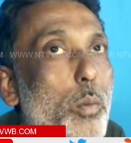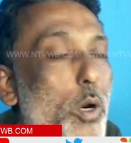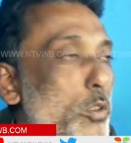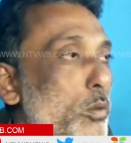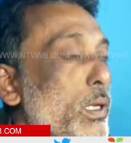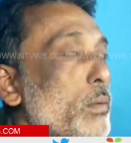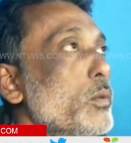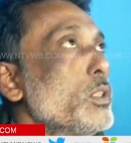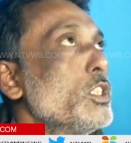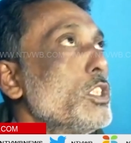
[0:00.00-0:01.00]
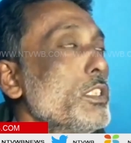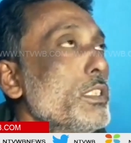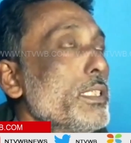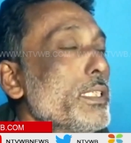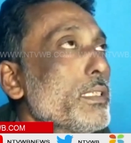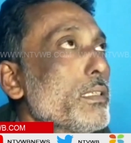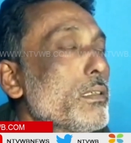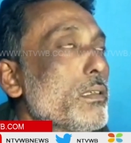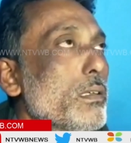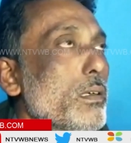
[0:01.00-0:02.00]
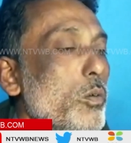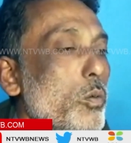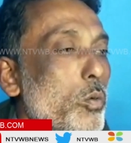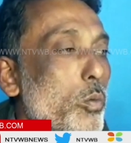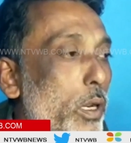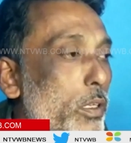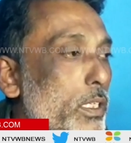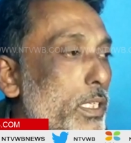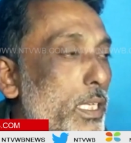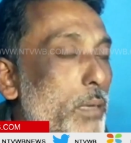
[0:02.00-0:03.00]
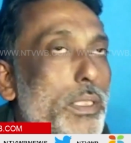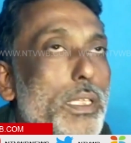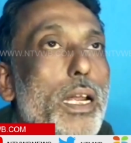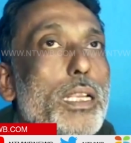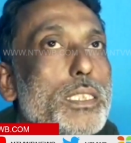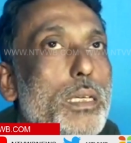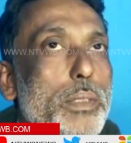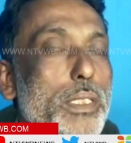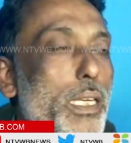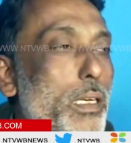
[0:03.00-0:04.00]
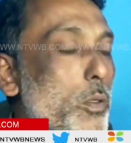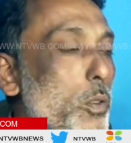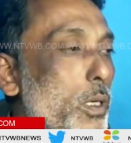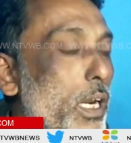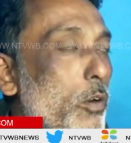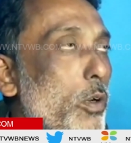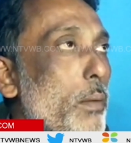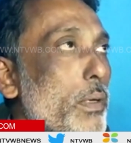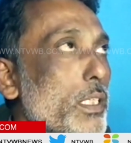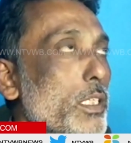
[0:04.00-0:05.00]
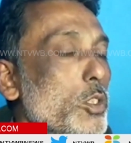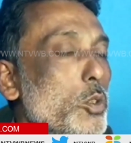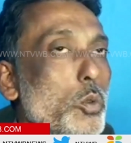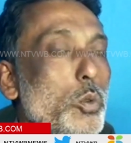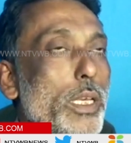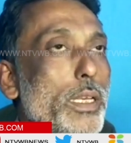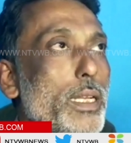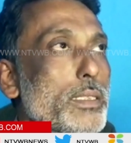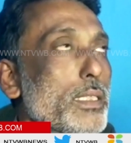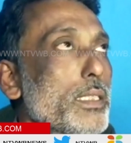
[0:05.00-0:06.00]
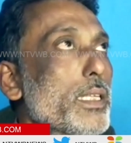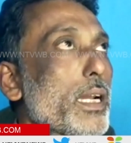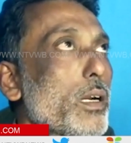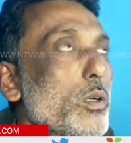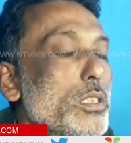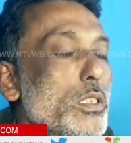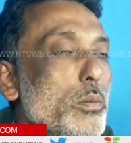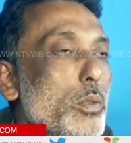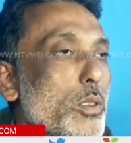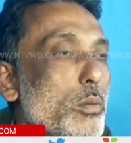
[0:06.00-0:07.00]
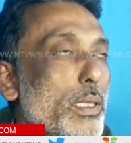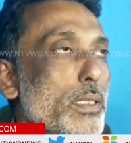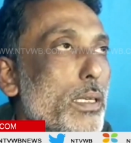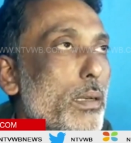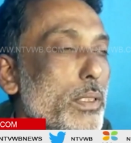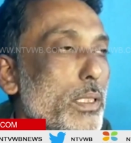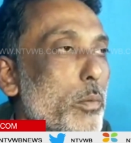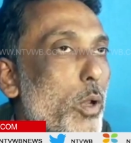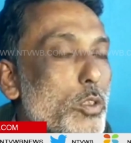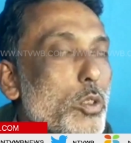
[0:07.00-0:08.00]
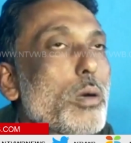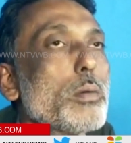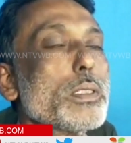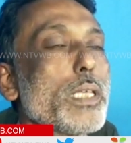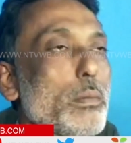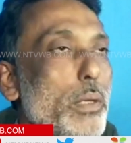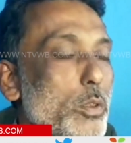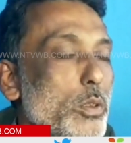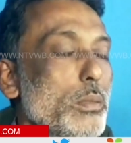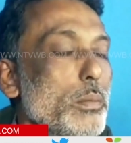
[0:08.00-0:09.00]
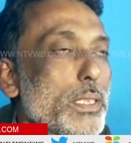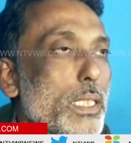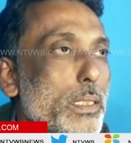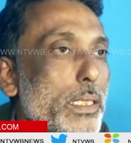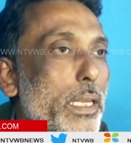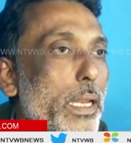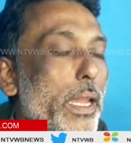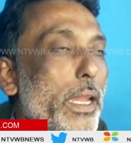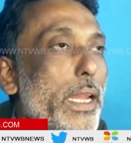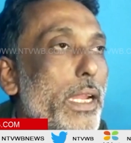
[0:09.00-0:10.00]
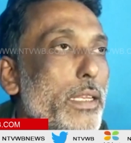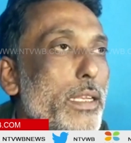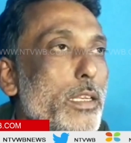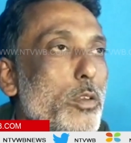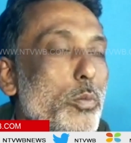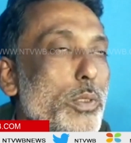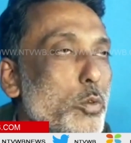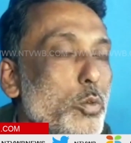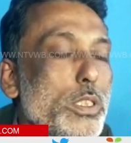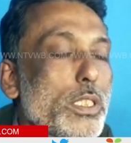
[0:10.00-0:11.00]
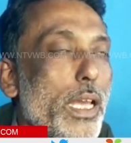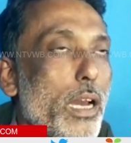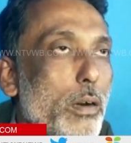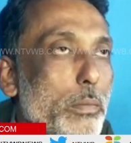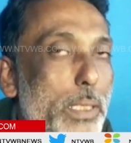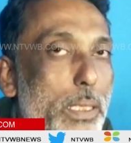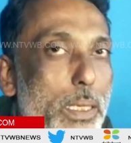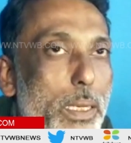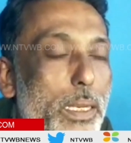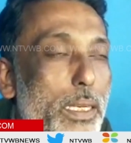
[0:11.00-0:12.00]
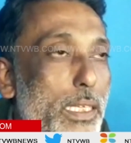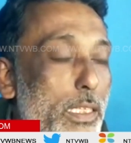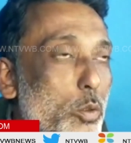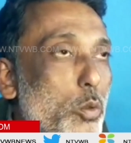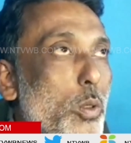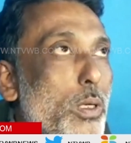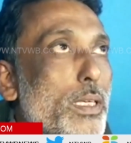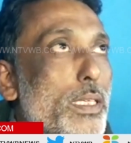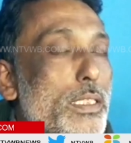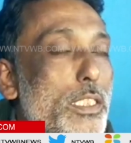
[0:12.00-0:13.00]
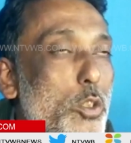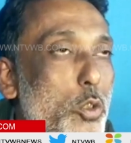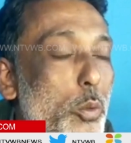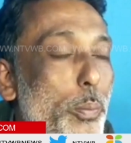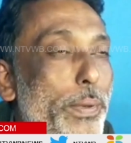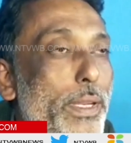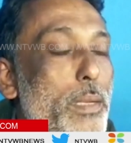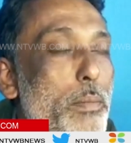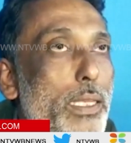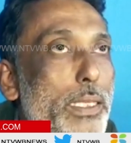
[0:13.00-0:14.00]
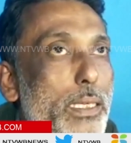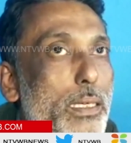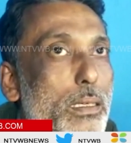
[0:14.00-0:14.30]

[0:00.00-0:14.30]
বর্তমান পরিস্থিতিতে হুমায়ুন রেজাকে আমাদের ঘাড়ে চাপিয়ে দেওয়া হলো কারণ আমাদেরকে শুরু থেকে আশা দিয়ে রাখা হয়েছে যে বর্তমান যা আমাদের ব্লক সভাপতি আলফাজুদ্দিন বিশ্বাসকে ক্যান্ডিডেট রূপে সুতিতে দেওয়া হবে কিন্তু কিছু বিড়ি মালিক